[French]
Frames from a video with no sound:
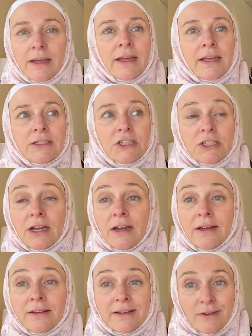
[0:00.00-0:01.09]
et
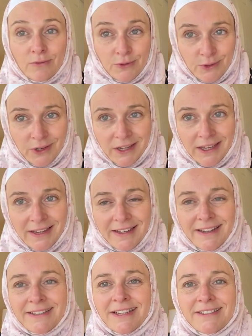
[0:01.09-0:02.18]
inshallah vous aurez
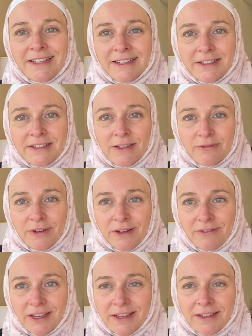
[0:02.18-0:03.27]
les asanats qui vont
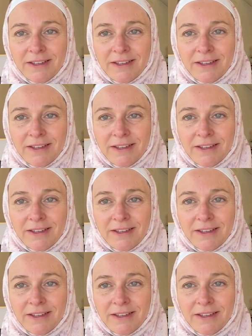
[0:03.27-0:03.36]
avec.